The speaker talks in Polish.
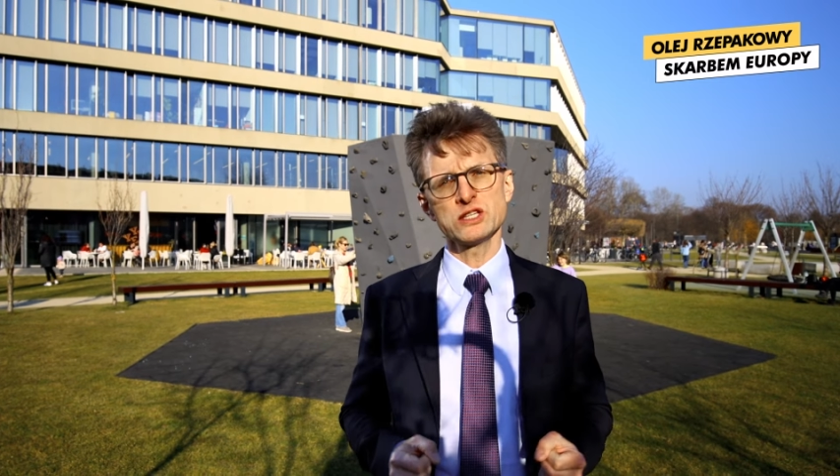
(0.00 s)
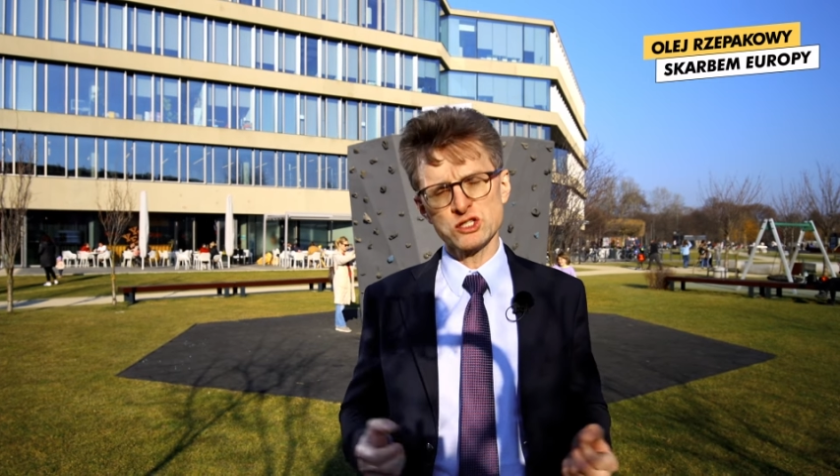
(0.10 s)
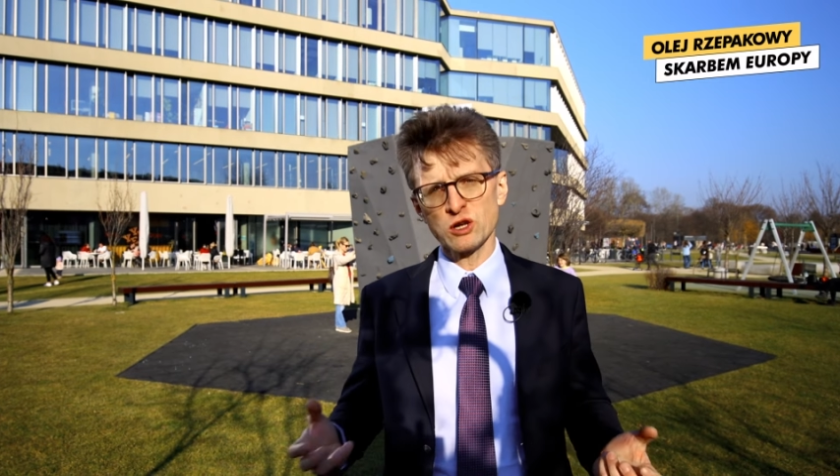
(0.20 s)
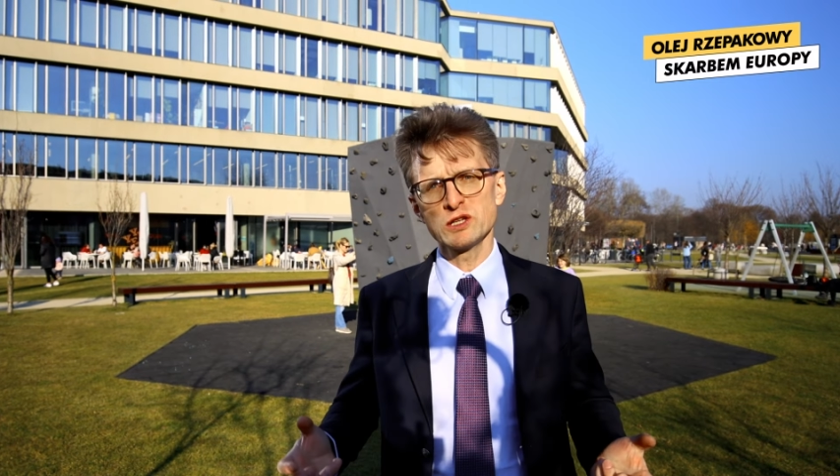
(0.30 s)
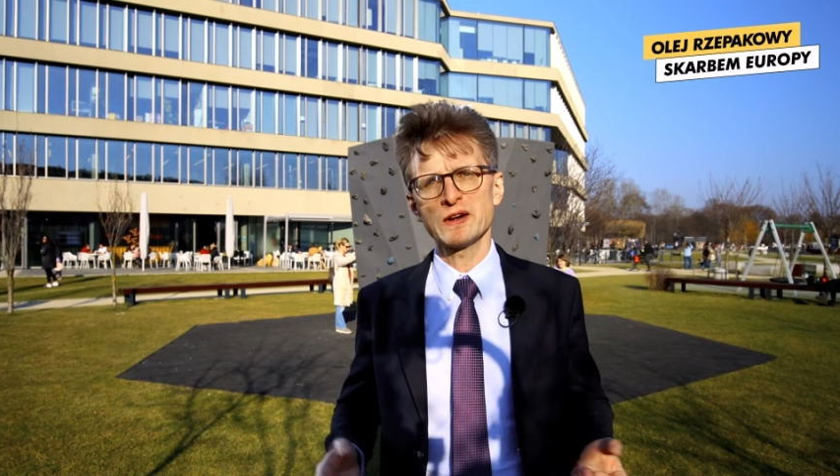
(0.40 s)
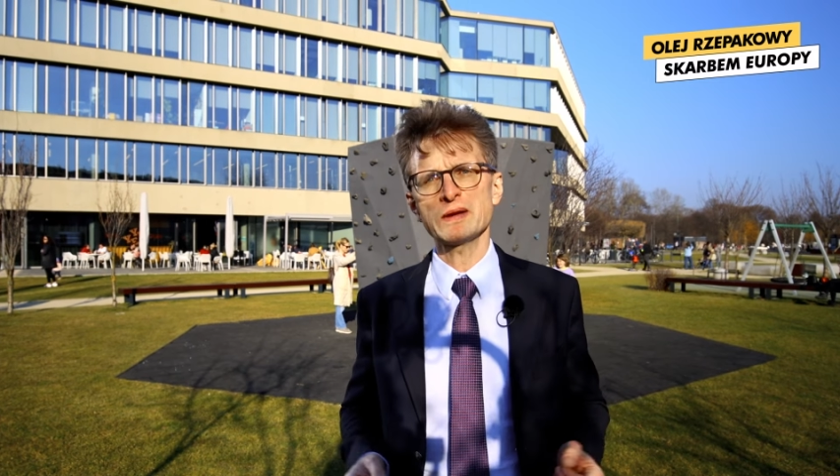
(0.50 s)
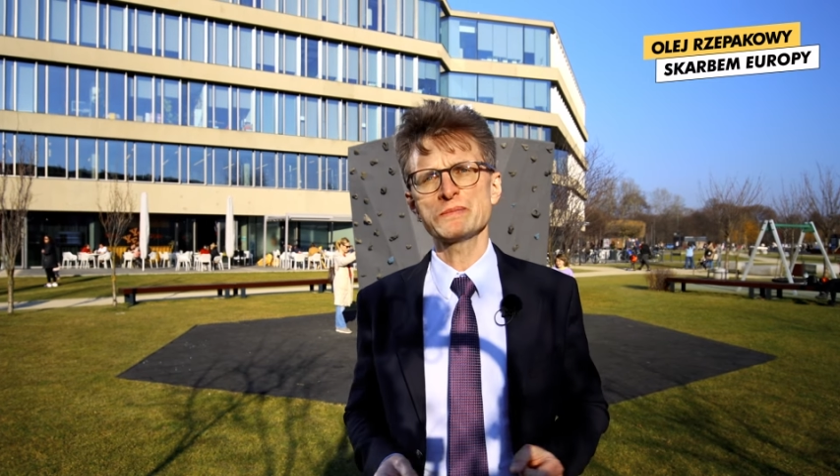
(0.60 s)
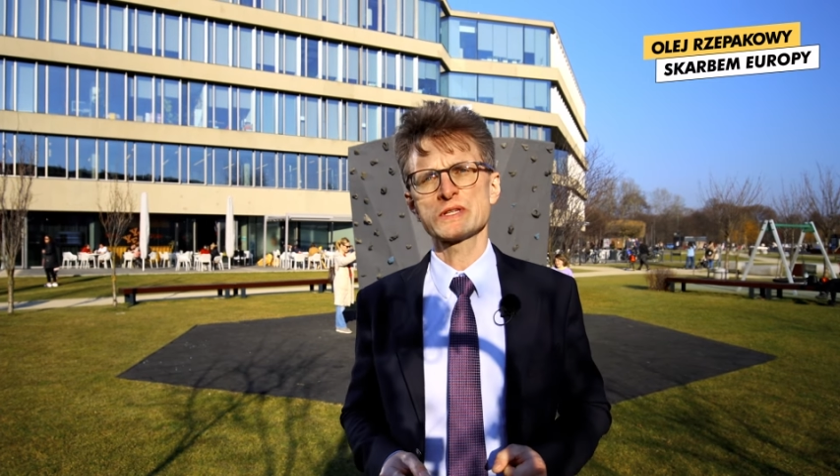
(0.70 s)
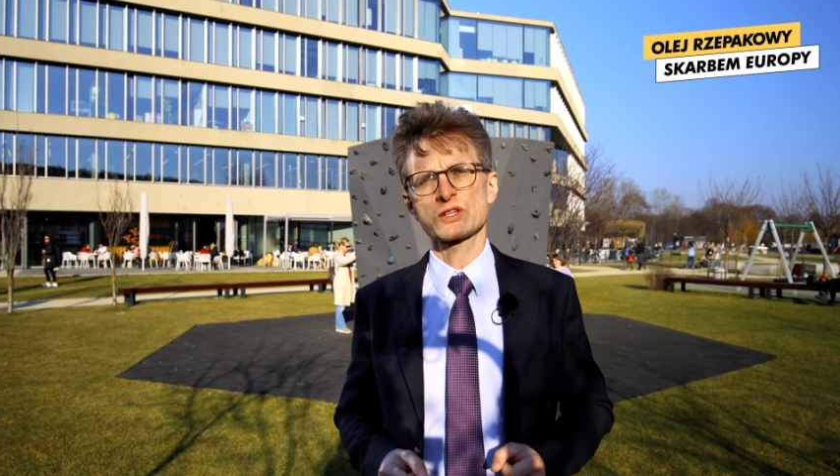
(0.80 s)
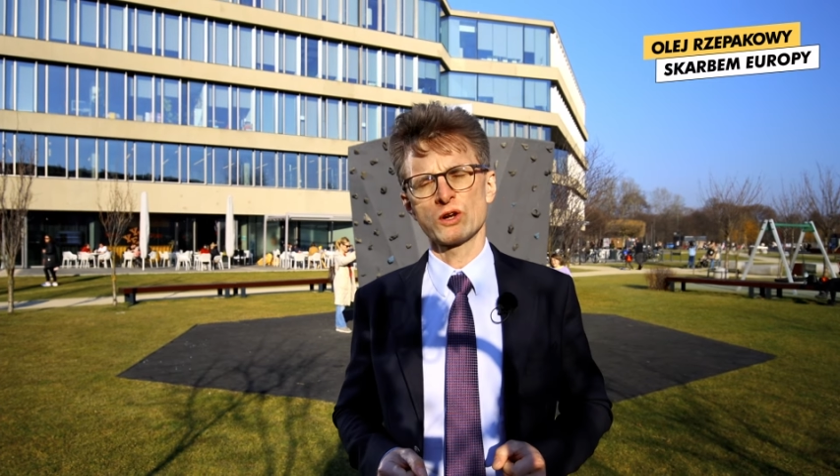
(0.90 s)
niż oliwa
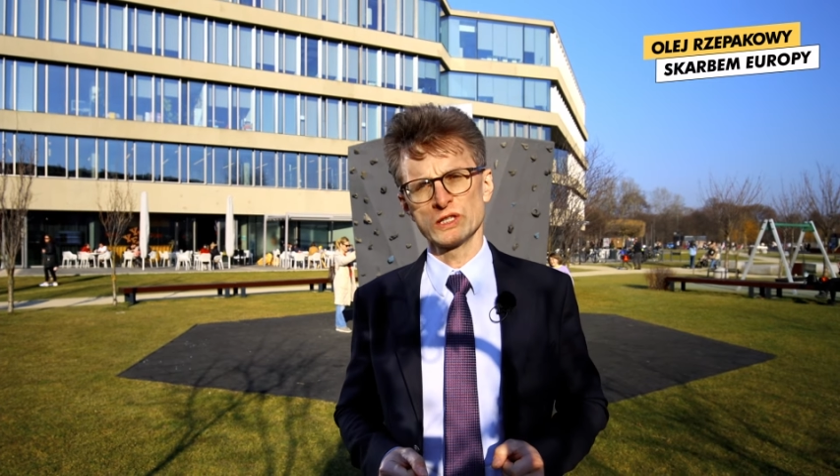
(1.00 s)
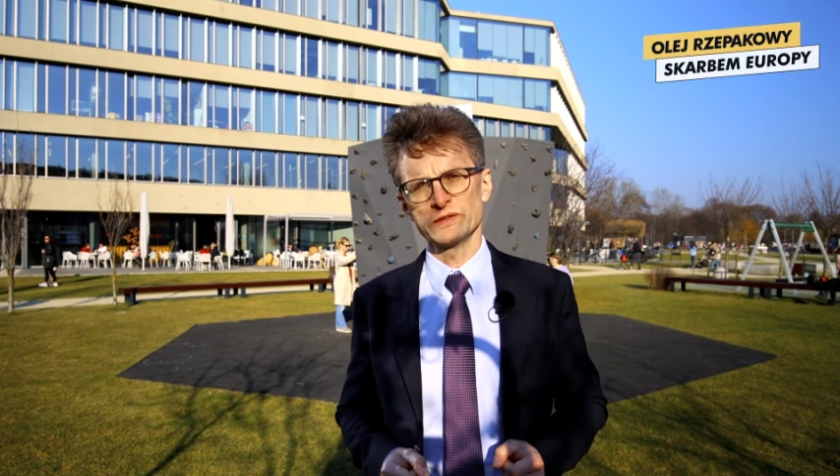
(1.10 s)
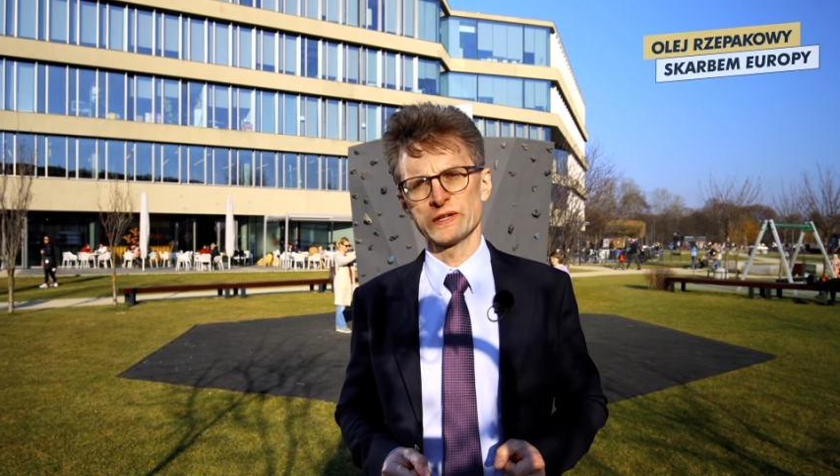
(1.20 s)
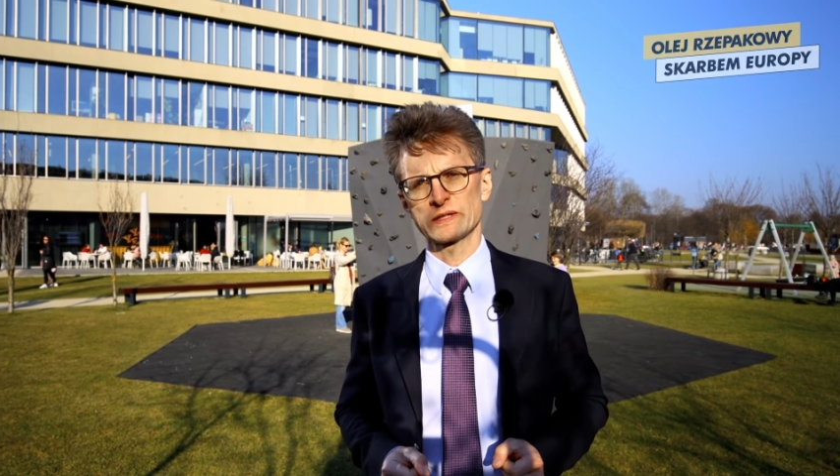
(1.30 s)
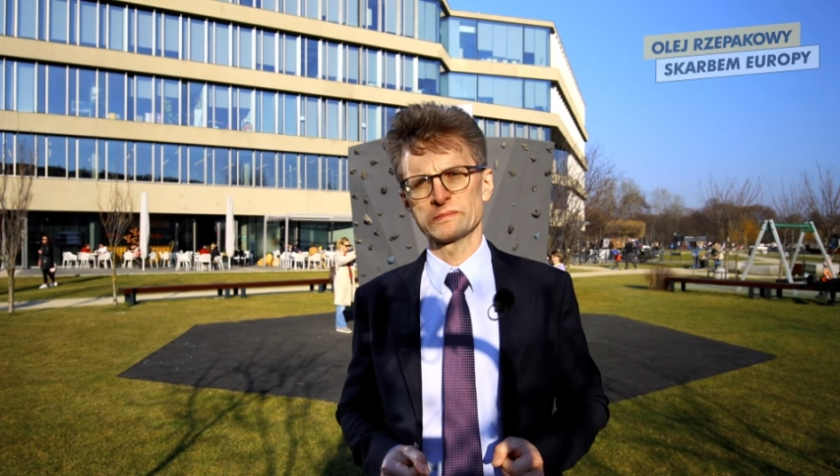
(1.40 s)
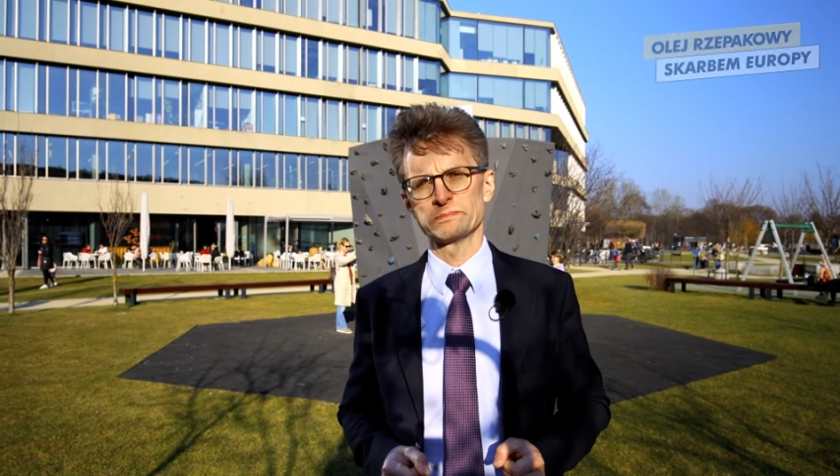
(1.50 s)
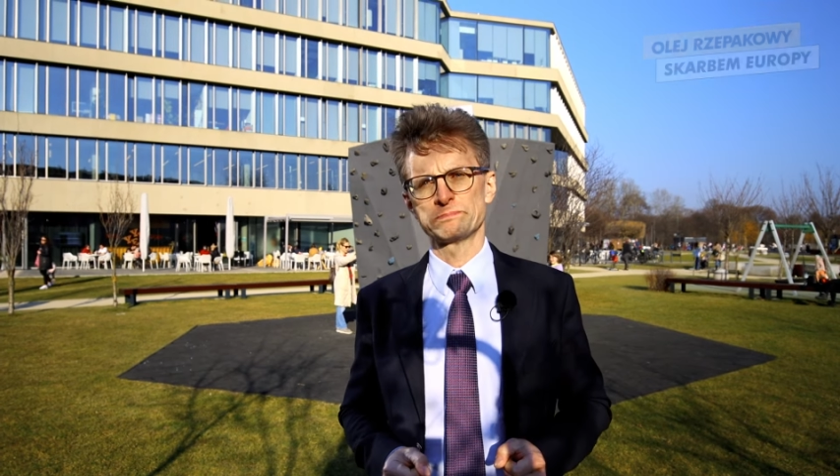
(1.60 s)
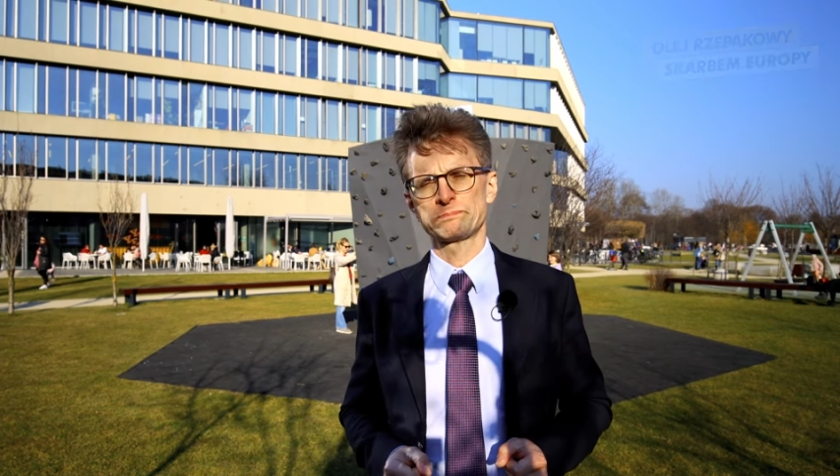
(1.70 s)
z oliwek.